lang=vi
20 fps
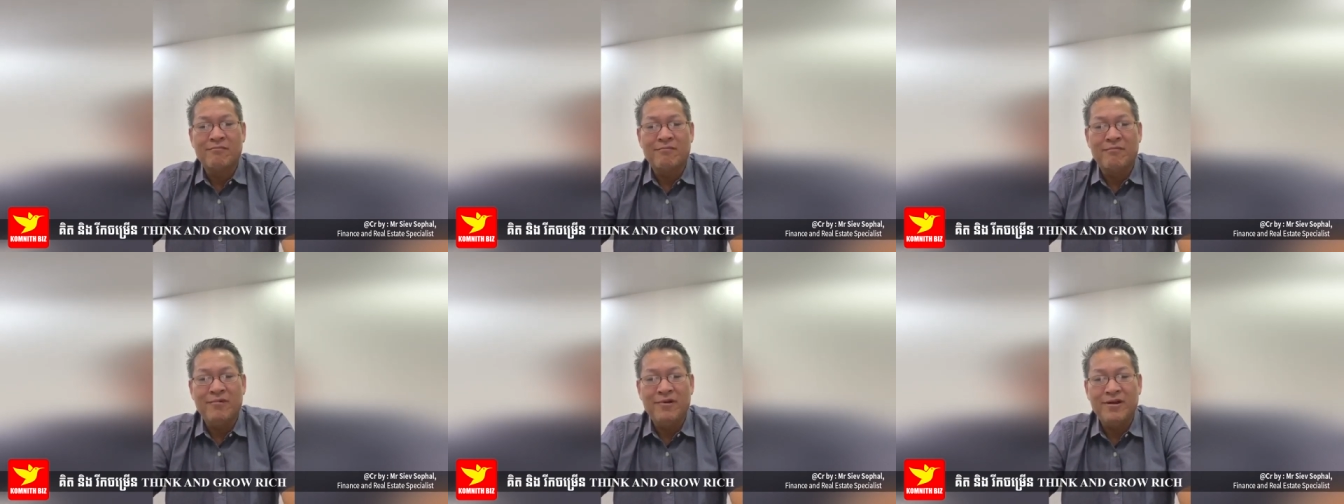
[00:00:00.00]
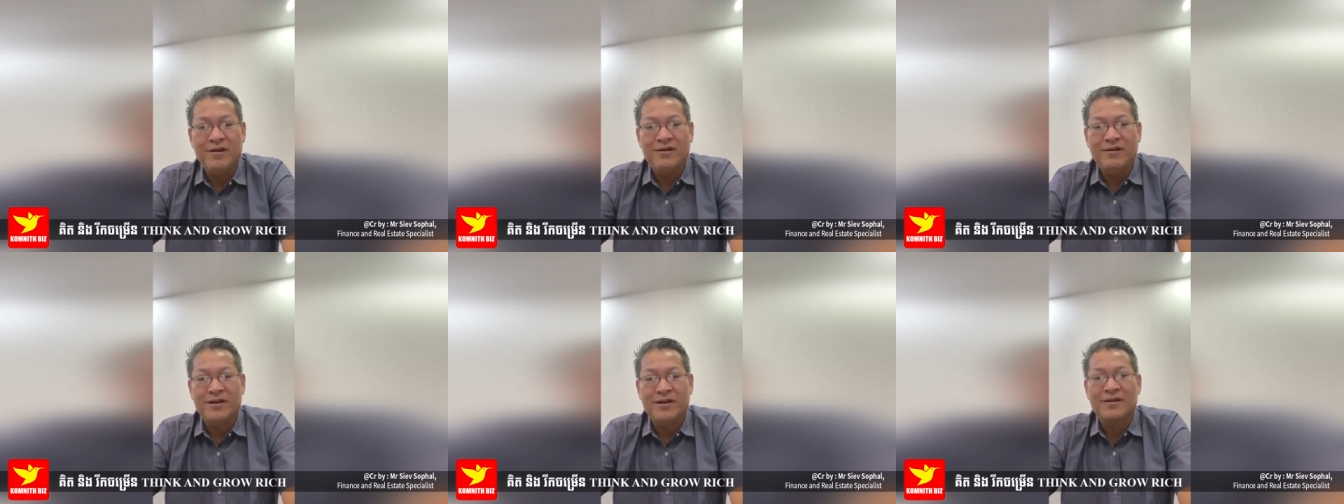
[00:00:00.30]

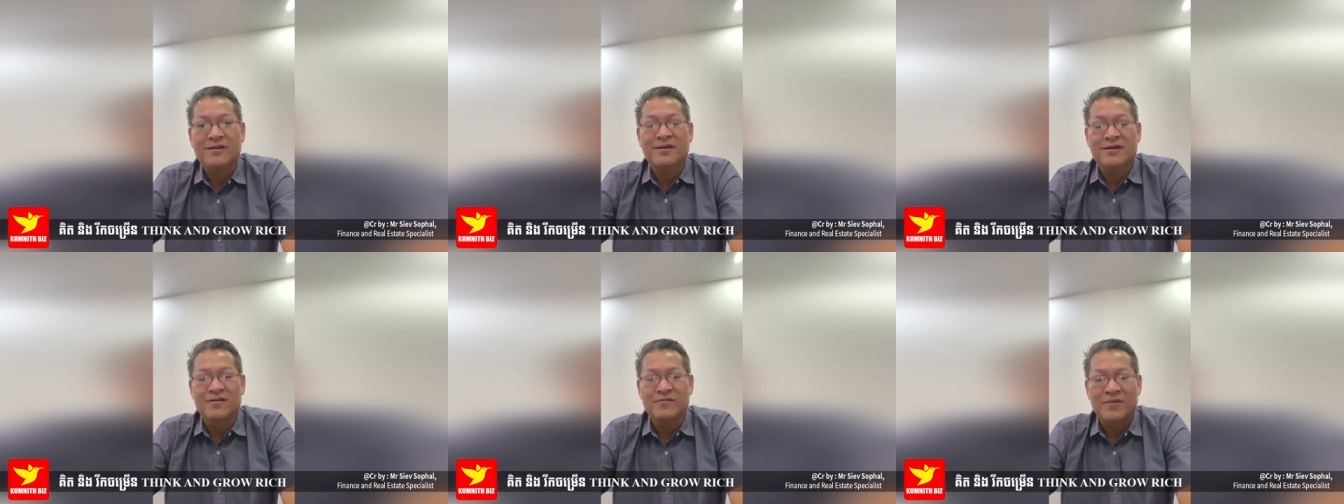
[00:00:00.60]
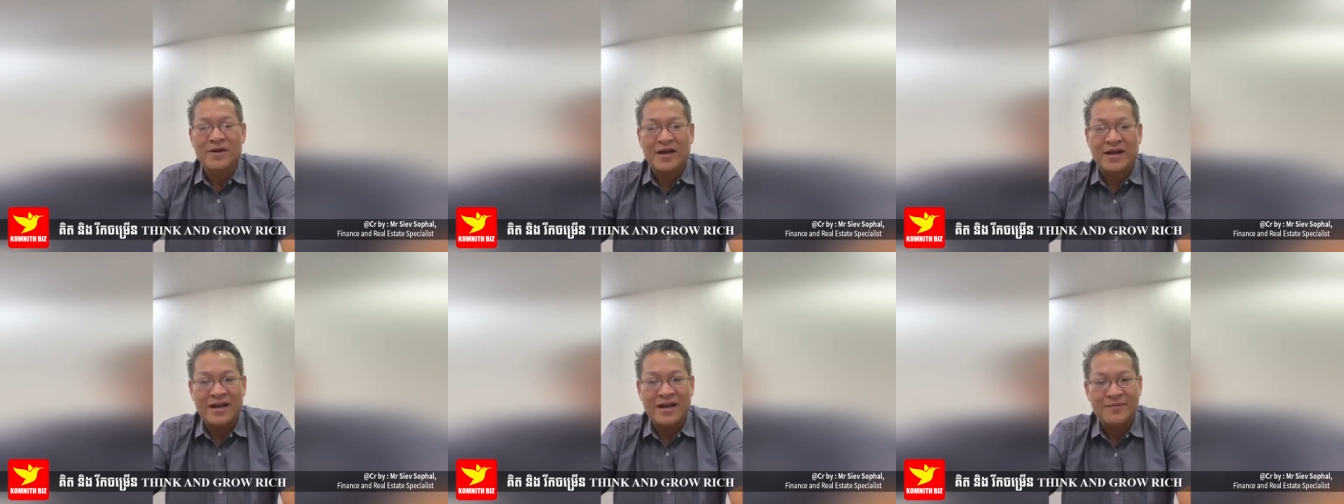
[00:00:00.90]
liên lít cái nông
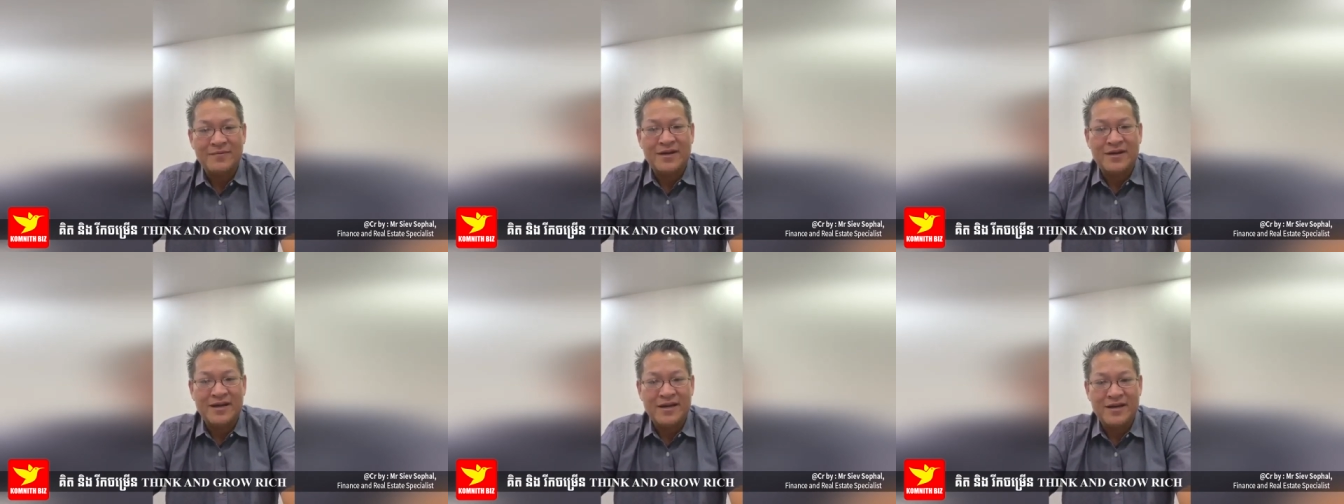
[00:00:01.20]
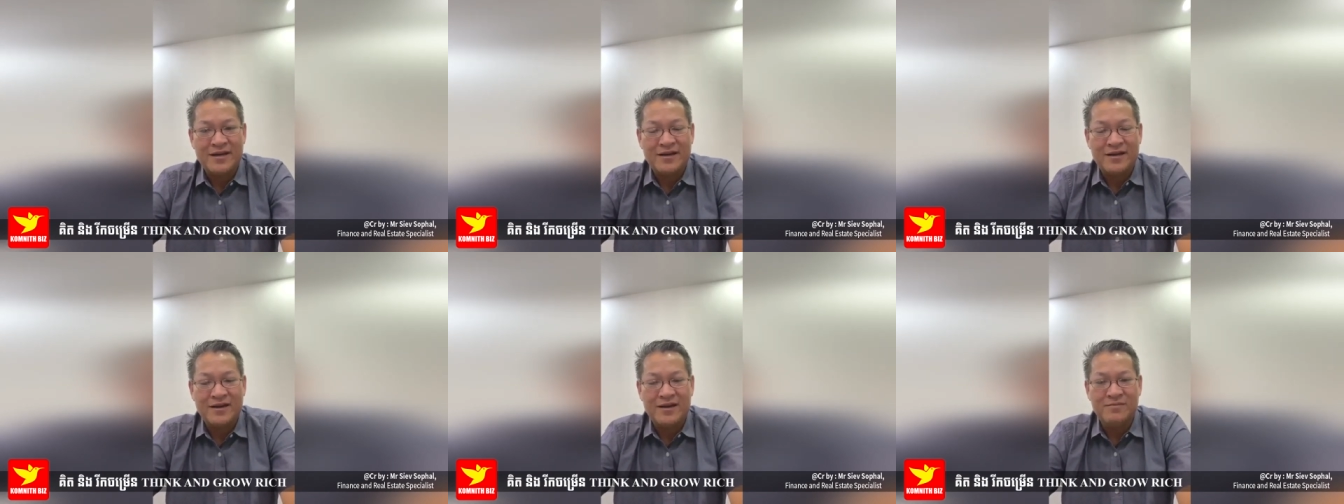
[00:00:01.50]
mà khai
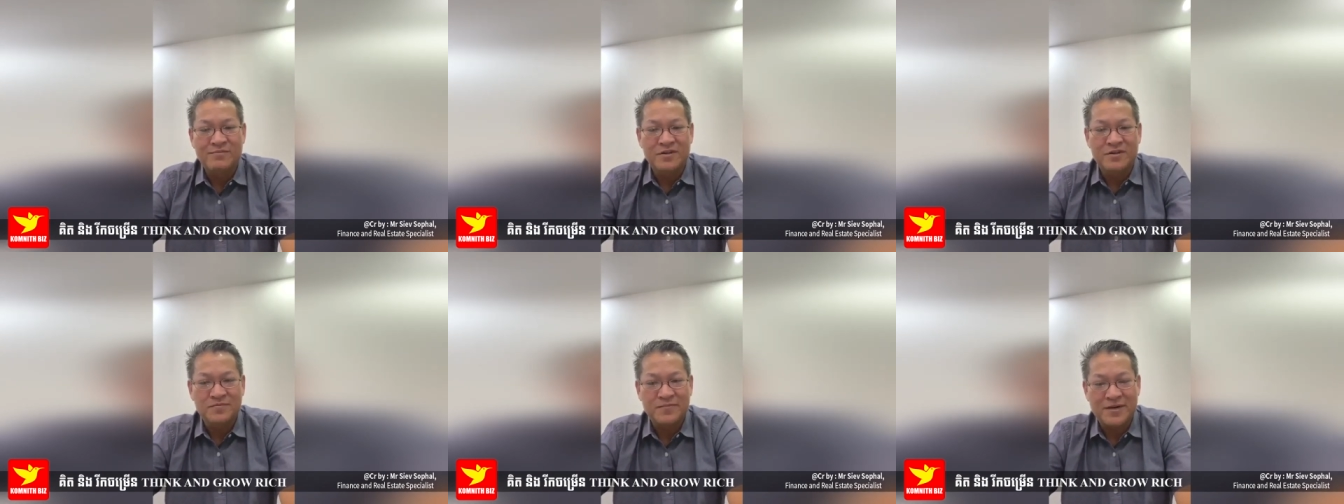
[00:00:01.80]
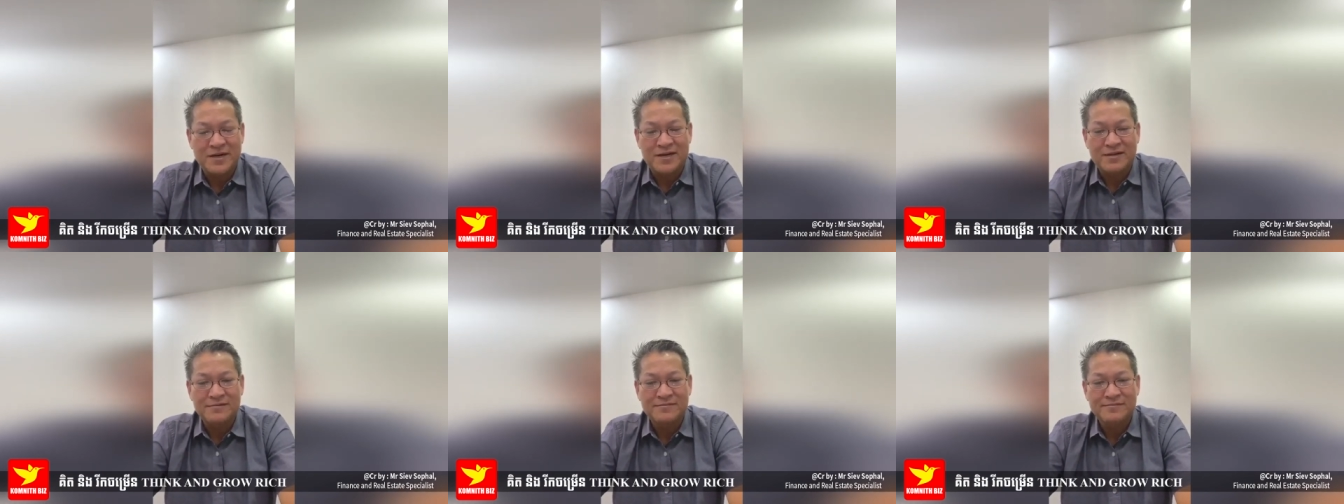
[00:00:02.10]
để ỏi mình nâng
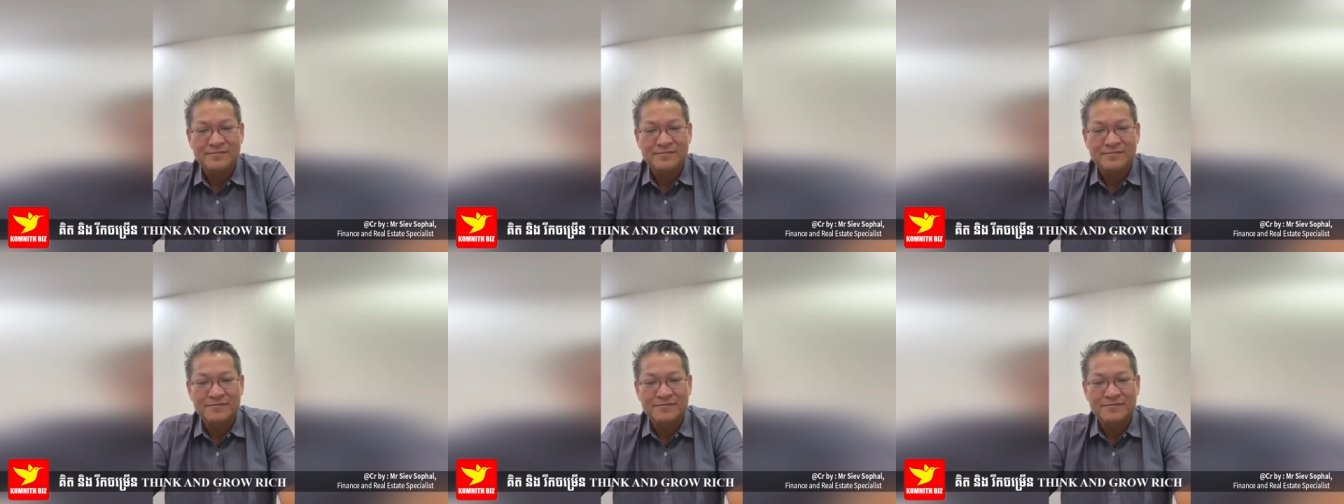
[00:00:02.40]
phật.